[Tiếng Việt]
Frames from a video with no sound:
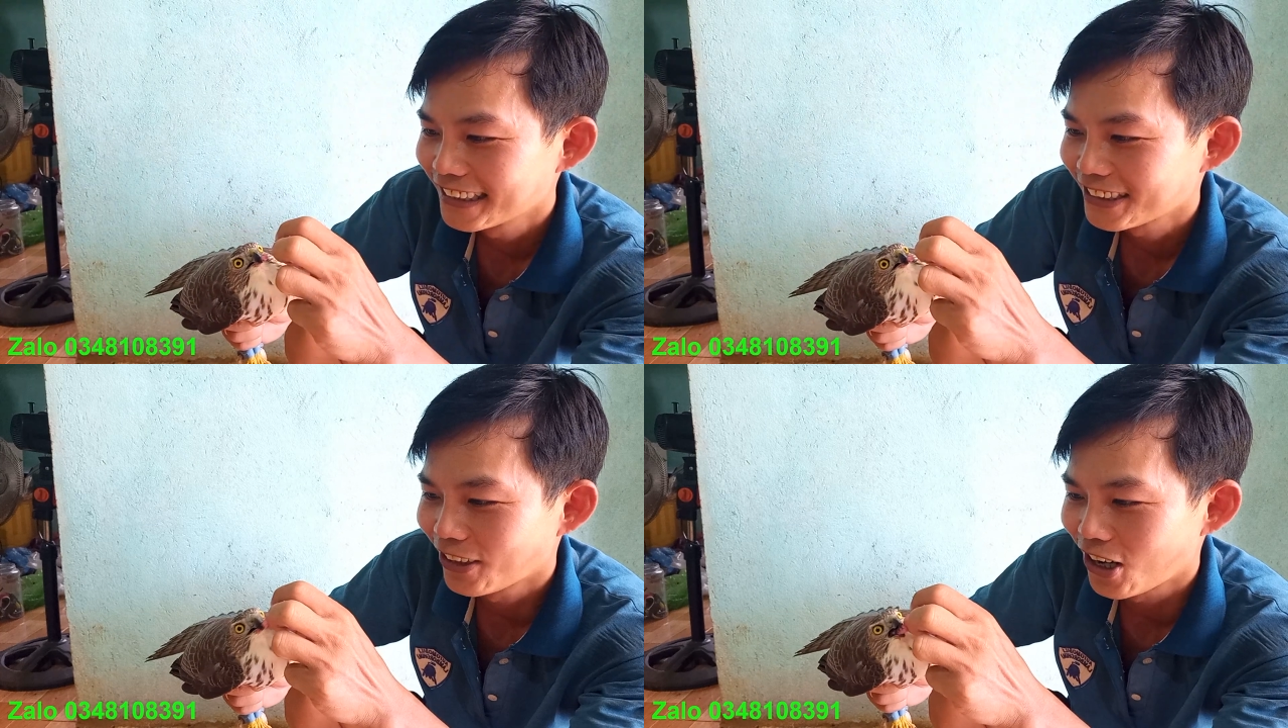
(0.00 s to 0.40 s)

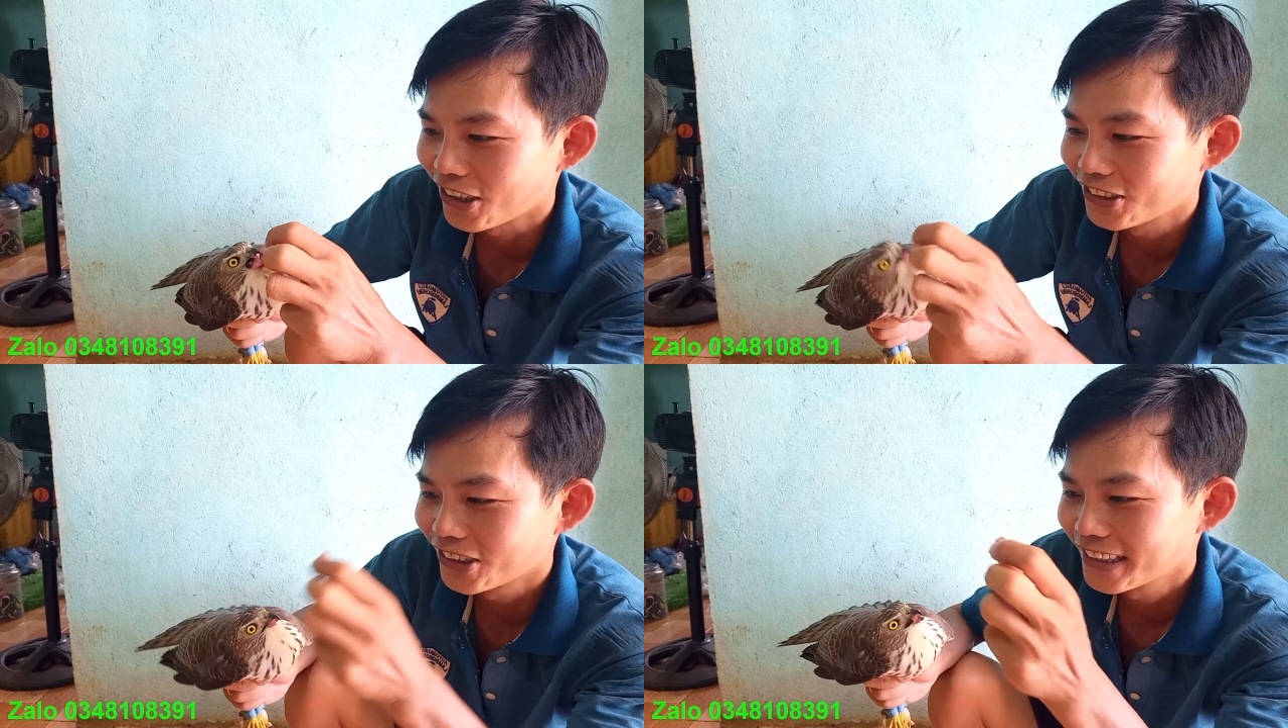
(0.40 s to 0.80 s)
nó
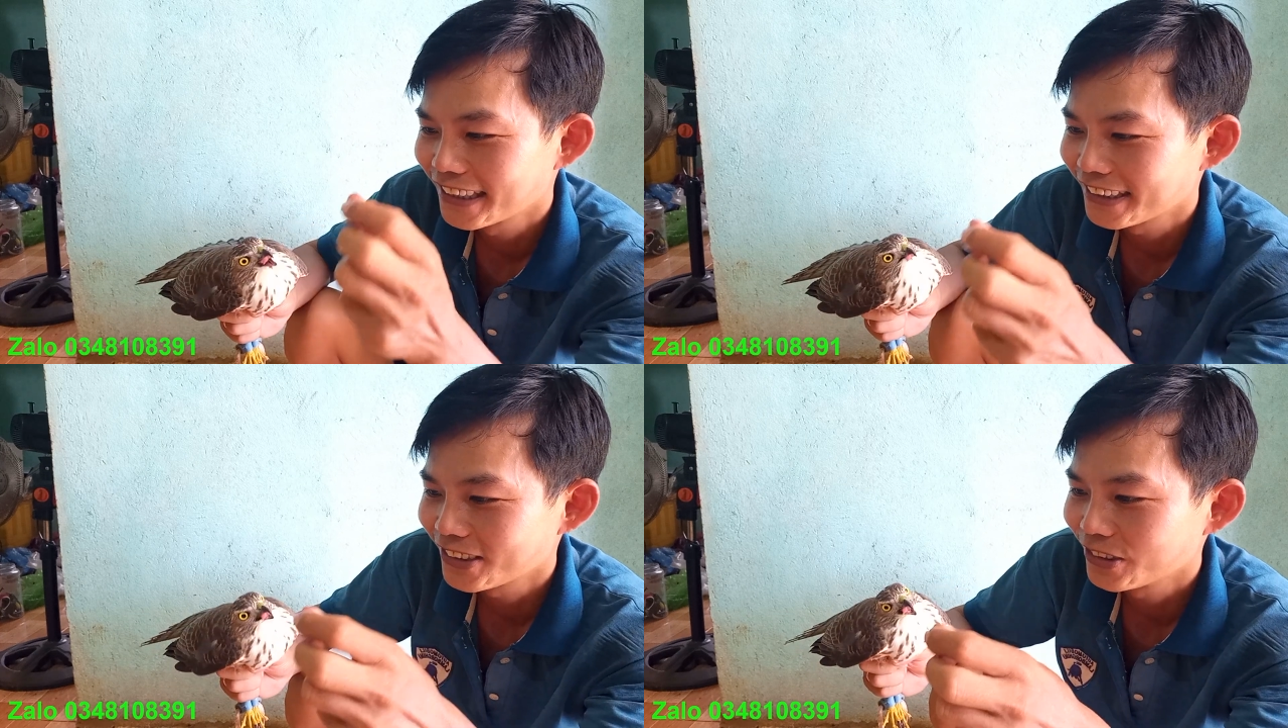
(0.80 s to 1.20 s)
hỏi thôi,
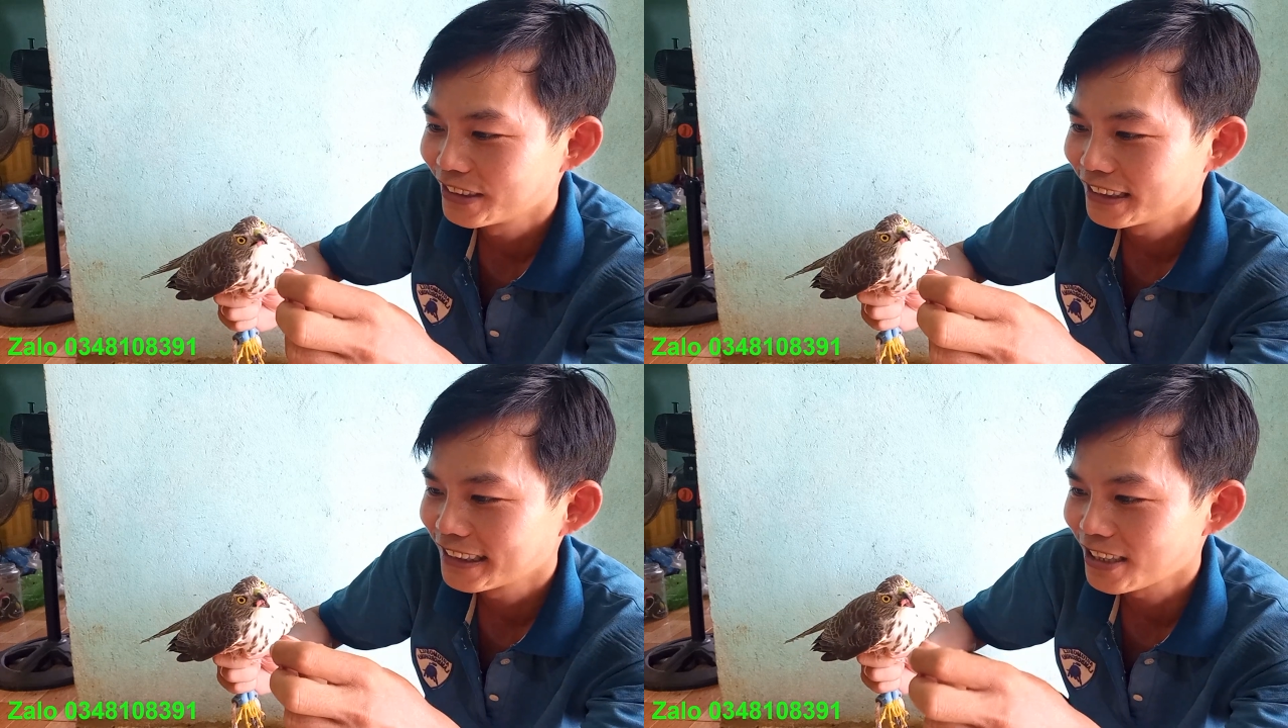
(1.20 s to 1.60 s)
nó
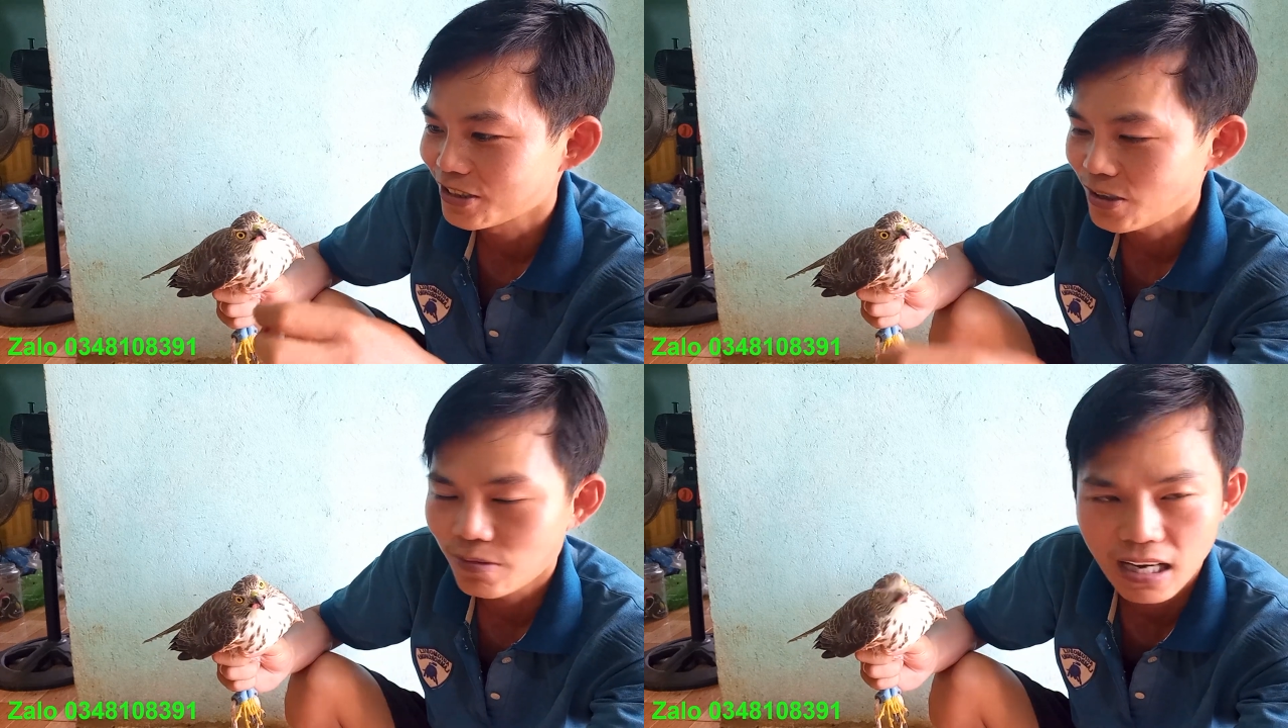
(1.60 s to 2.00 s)
không như
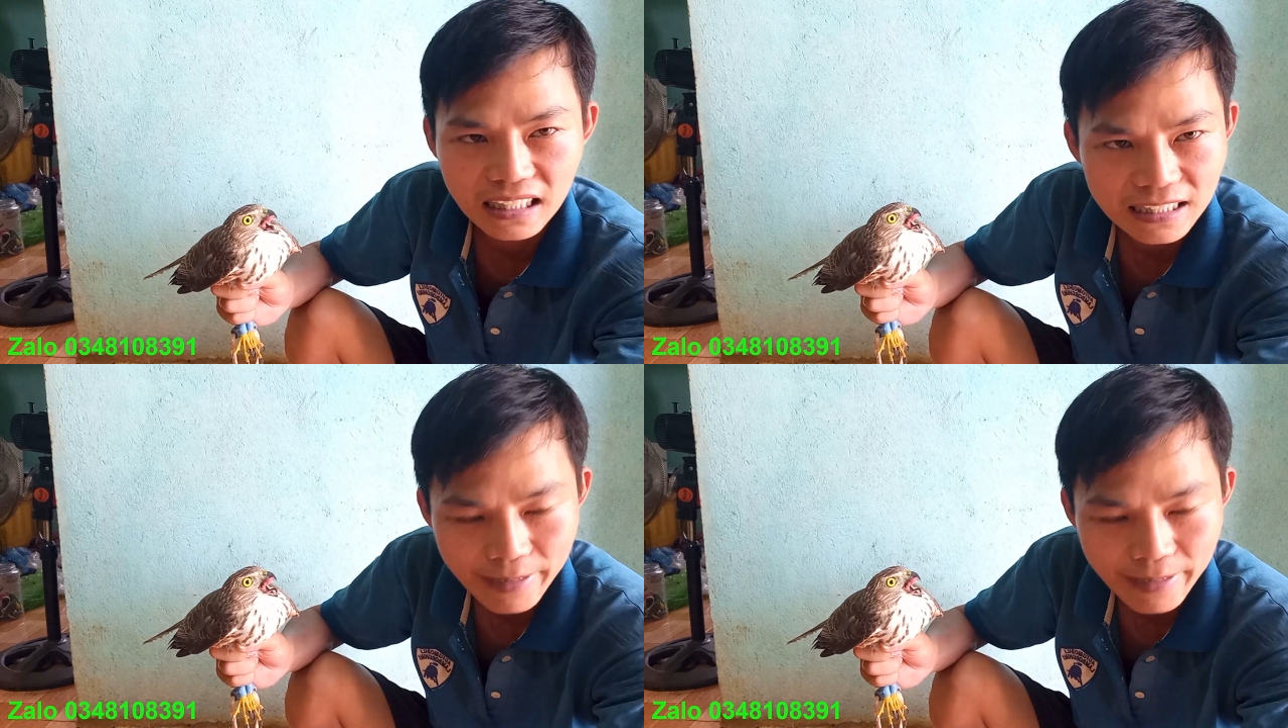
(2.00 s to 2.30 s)
kiểu dòng Ấn hay